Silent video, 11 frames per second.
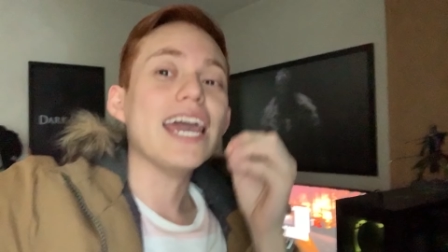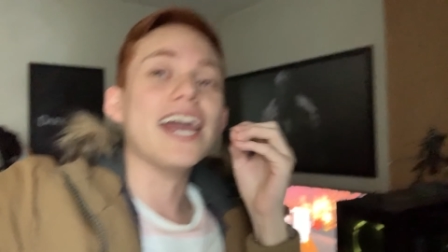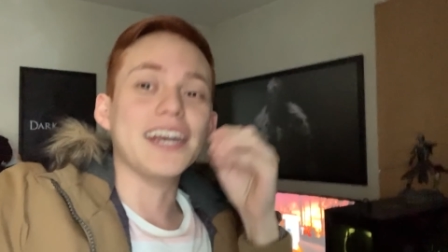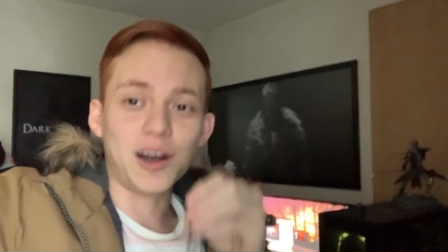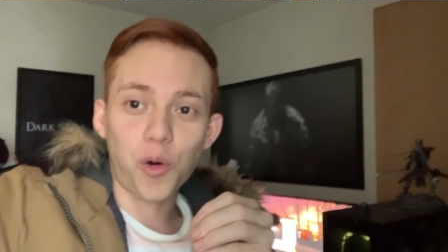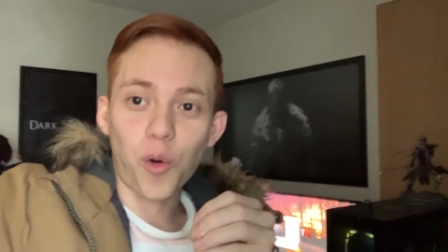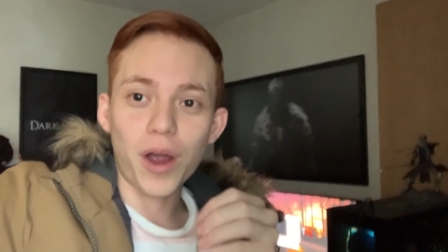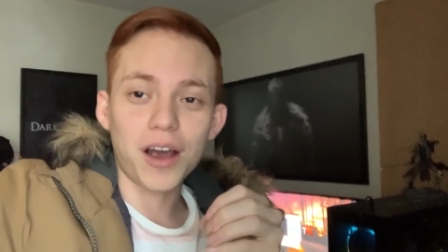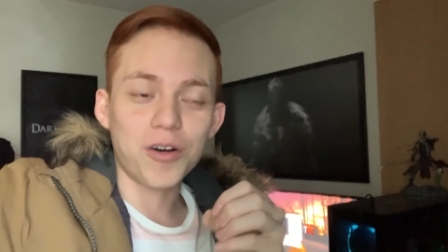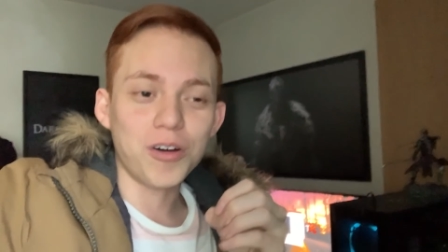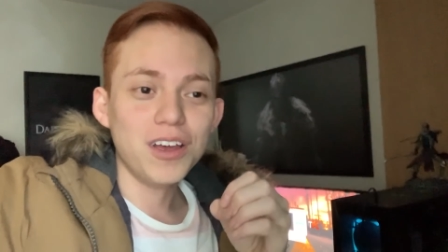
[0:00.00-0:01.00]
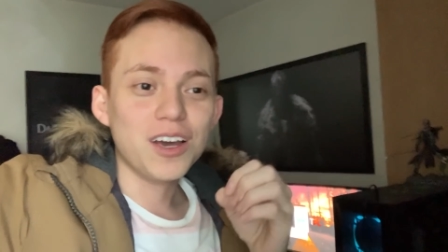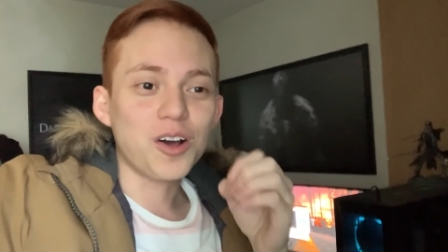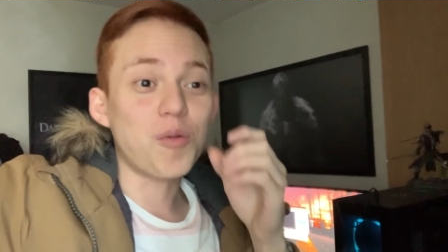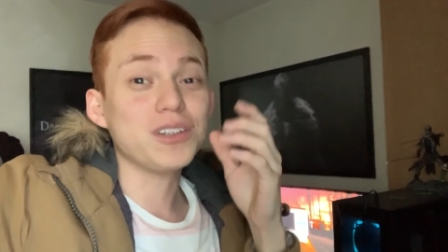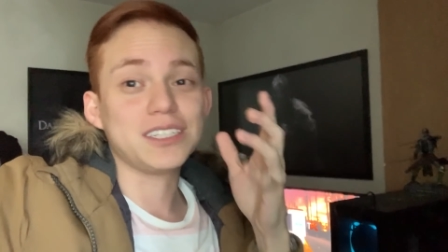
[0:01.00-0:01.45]
en el juego,
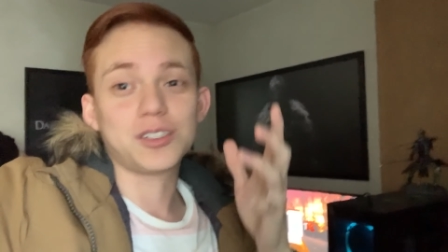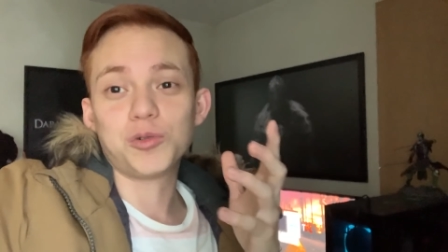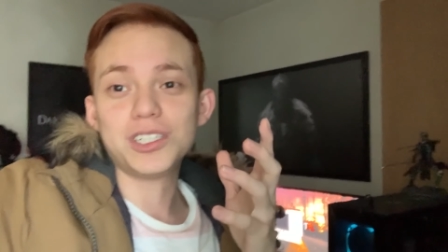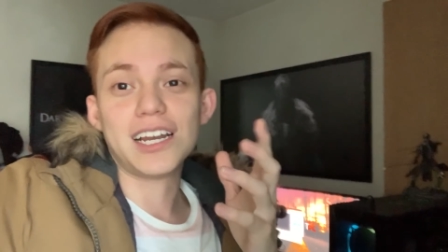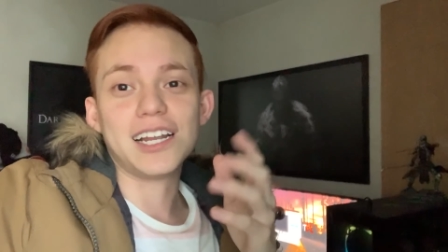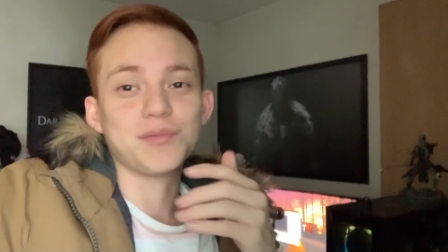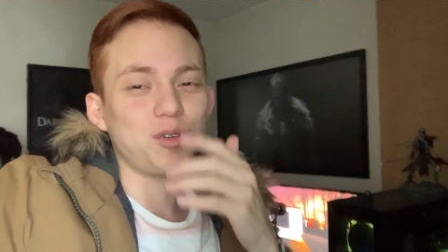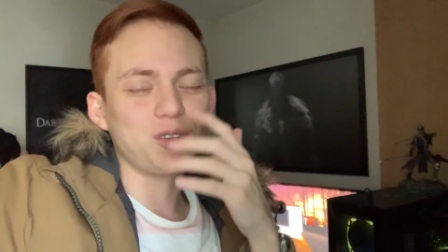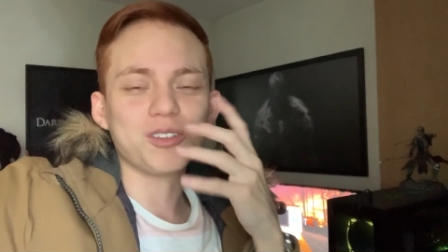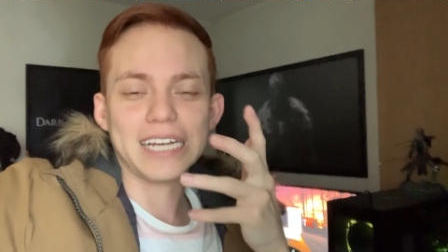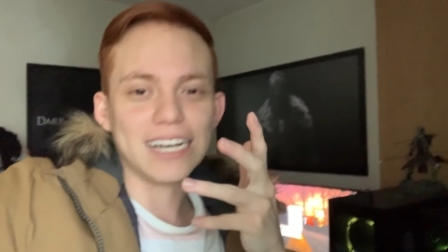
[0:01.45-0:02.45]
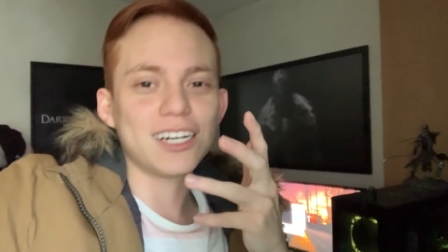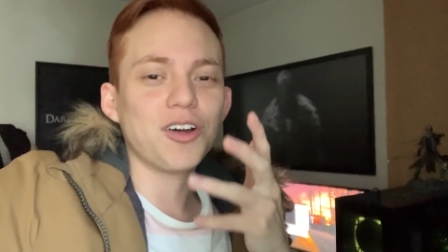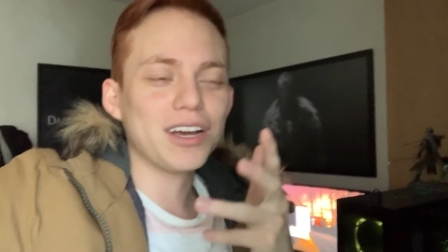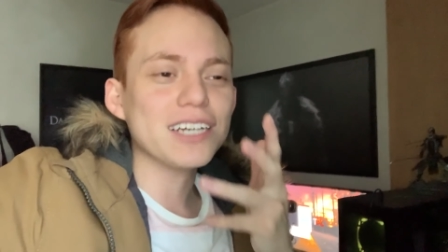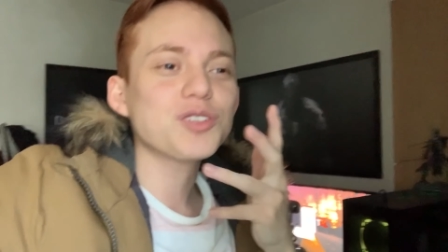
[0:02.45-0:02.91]
cómo se escuchan las motos. O sea,
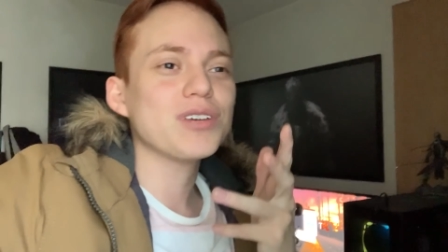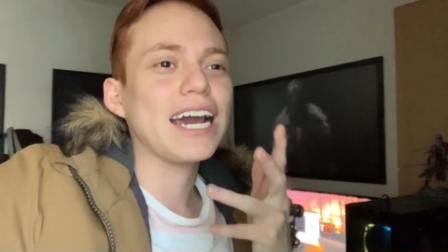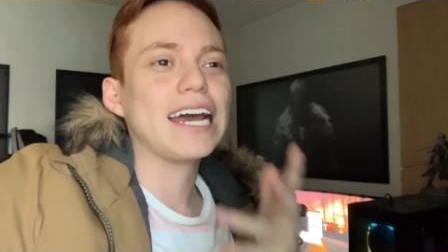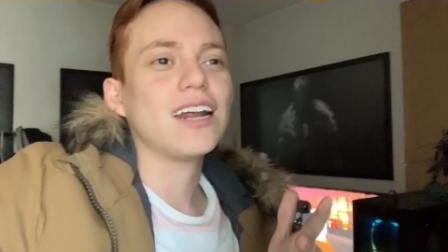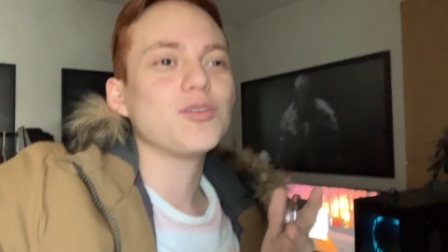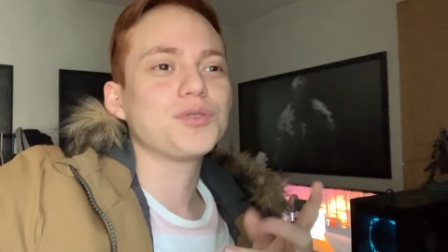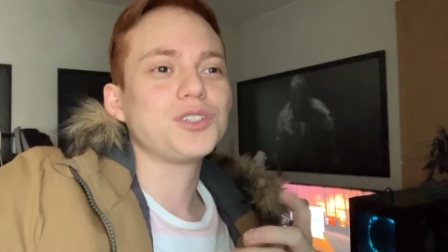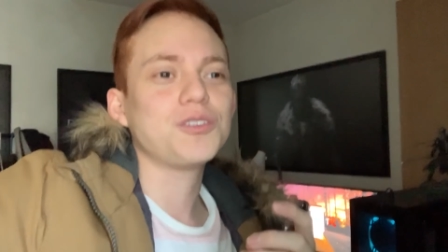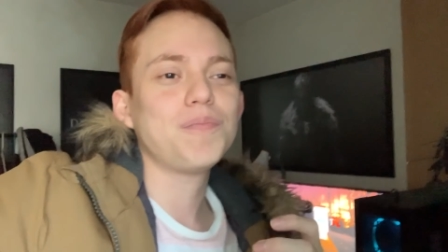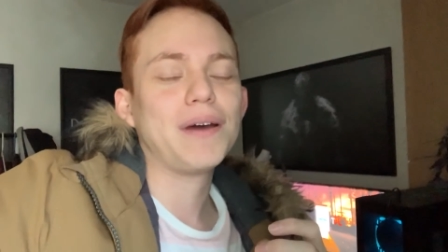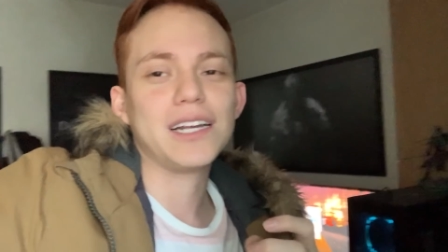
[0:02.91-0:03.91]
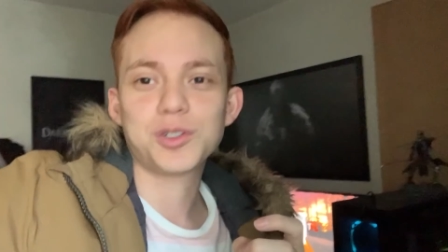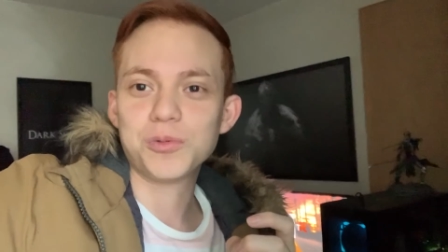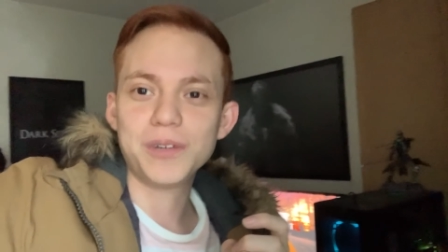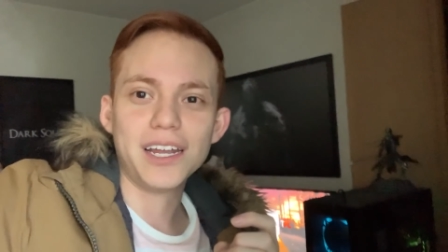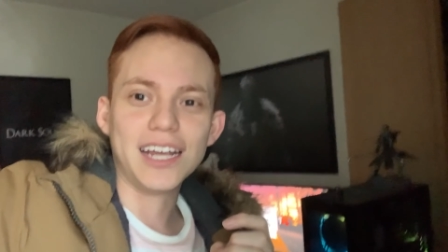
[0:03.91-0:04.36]
creo que es una gran opción para
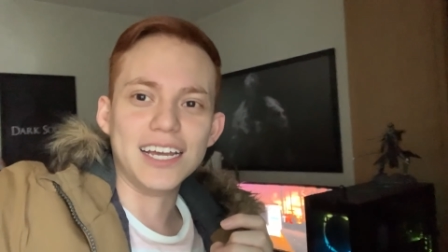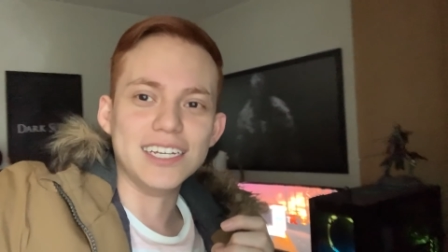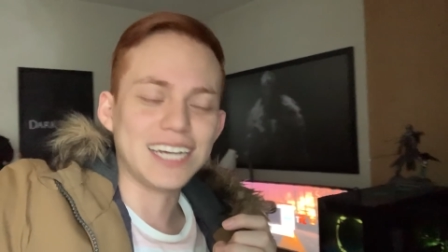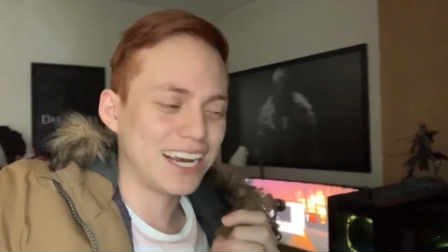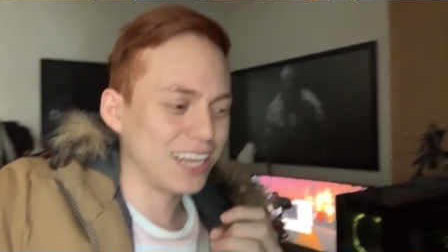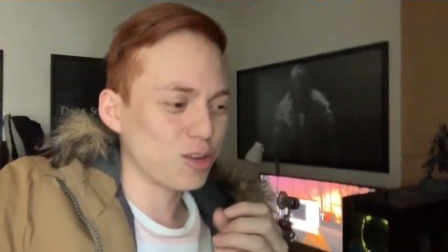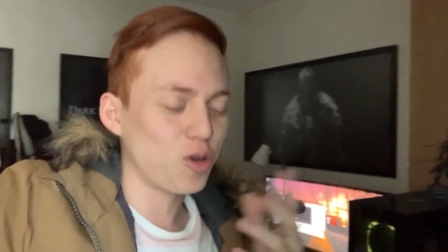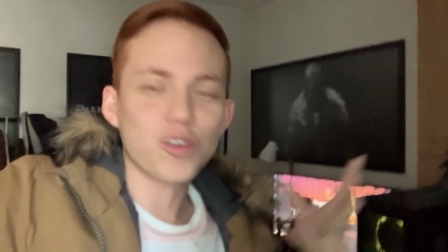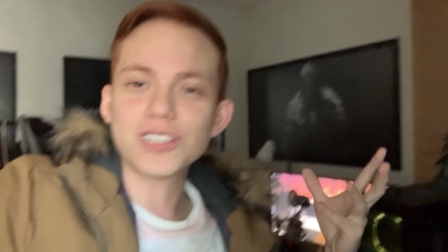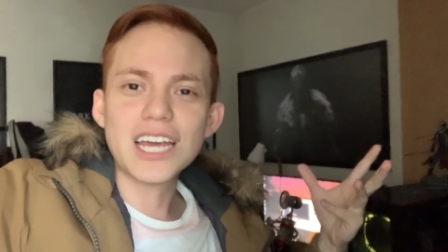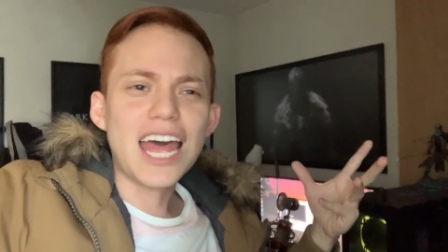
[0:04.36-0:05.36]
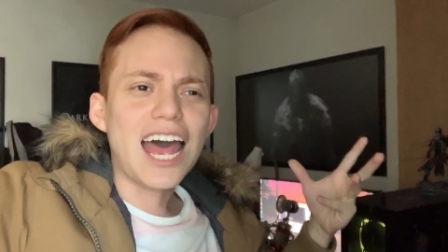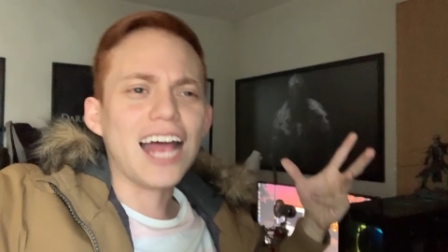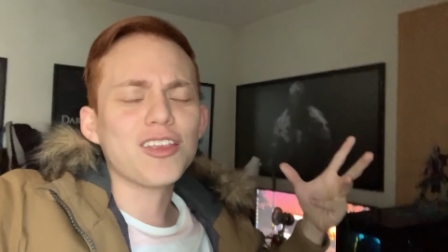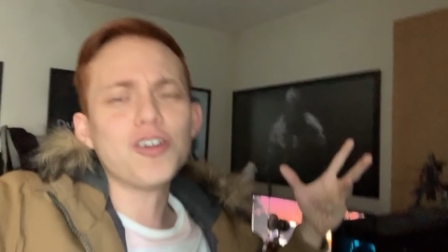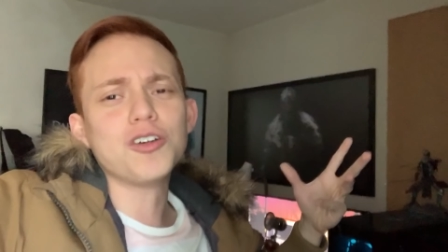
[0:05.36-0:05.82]
subir, eh, ya que a todos,
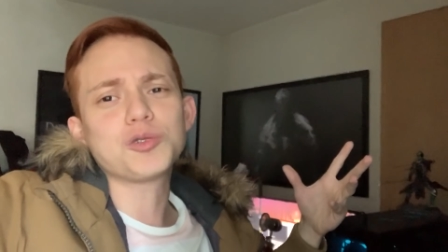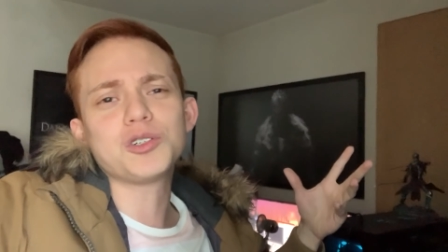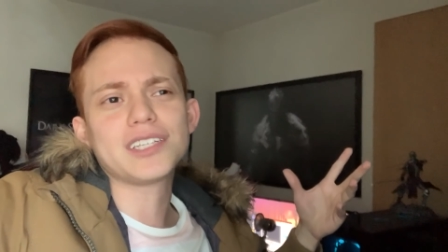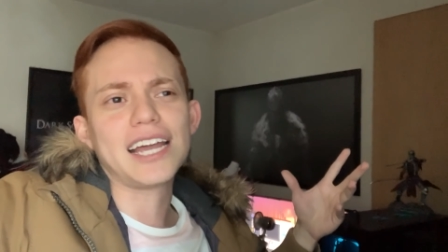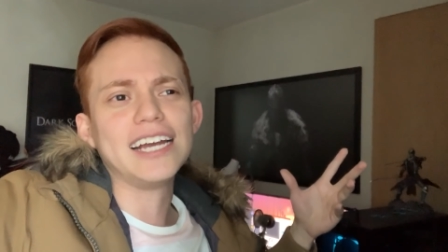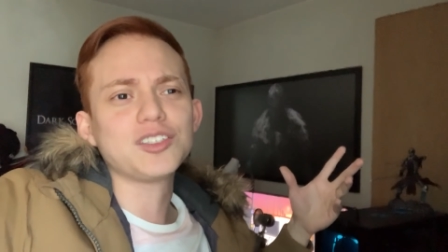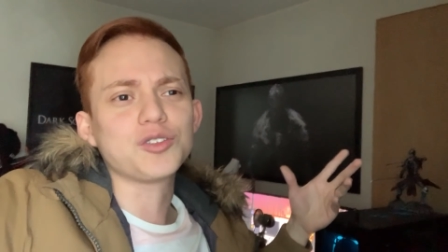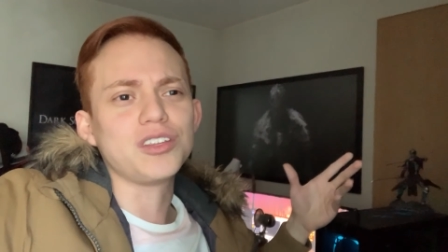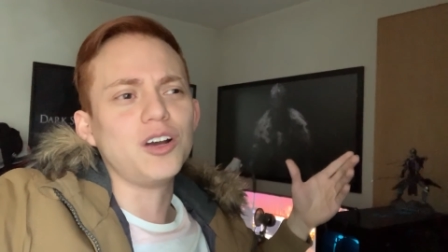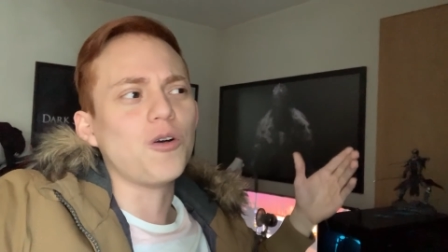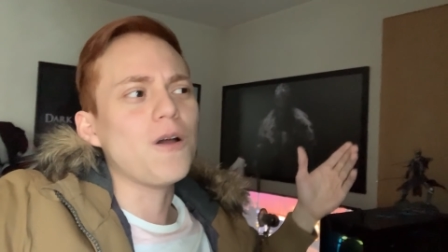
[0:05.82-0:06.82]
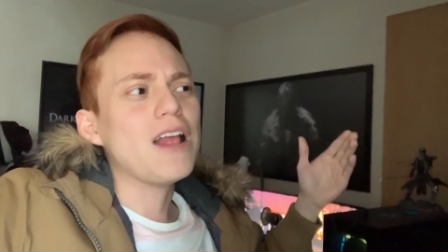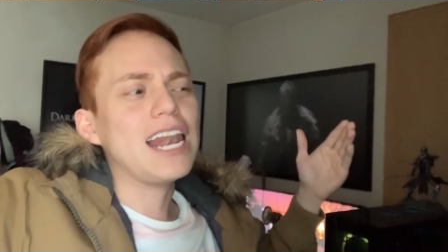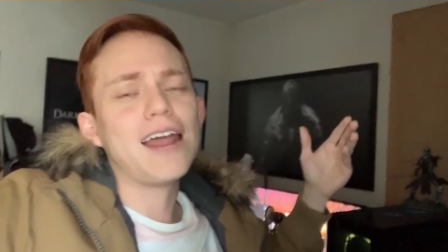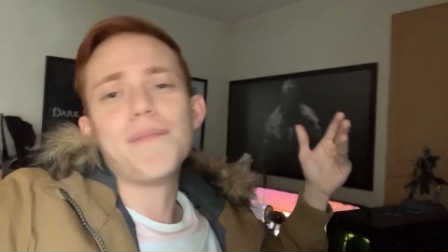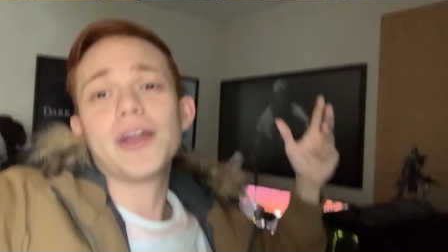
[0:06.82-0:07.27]
a todos nos gusta esto, digo,
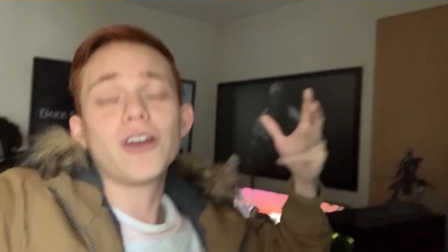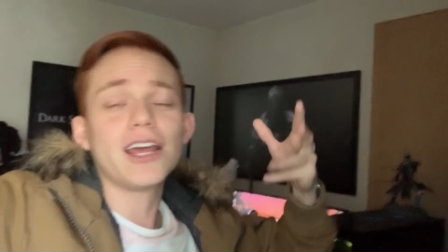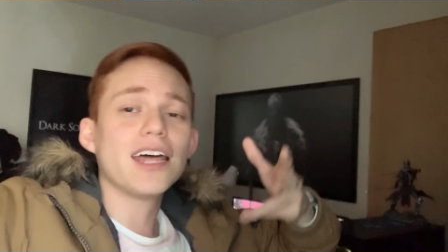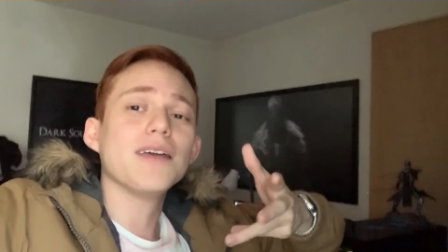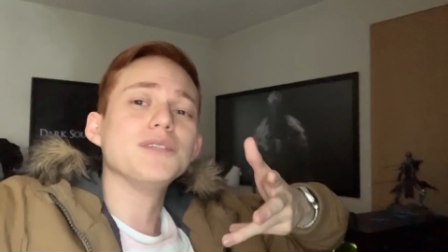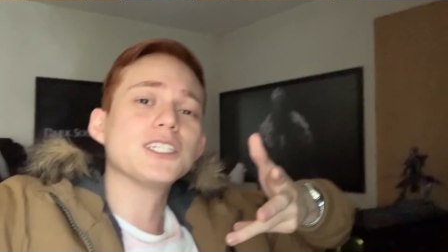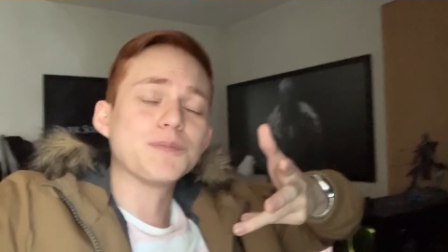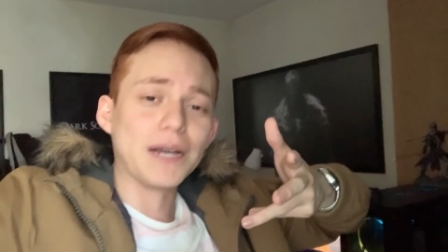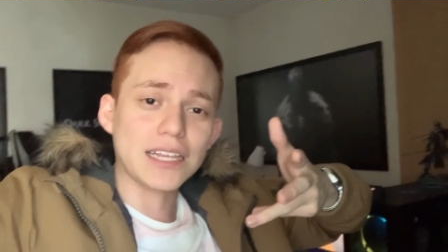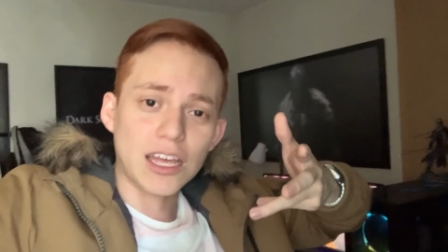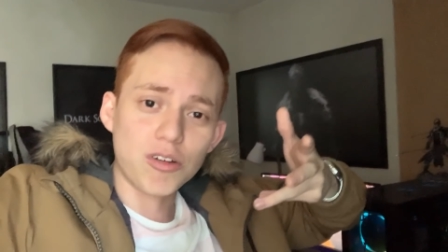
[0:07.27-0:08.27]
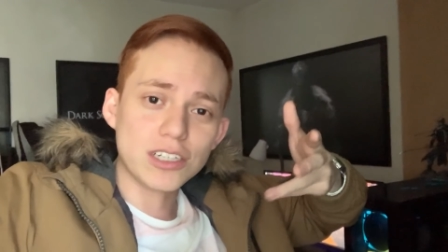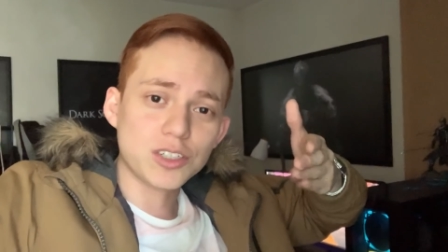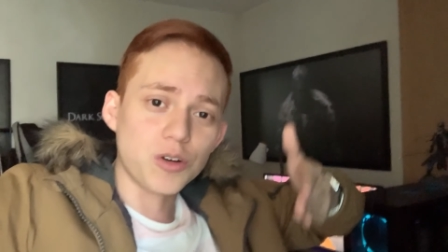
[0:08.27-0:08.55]
la mayoría de mis espectadores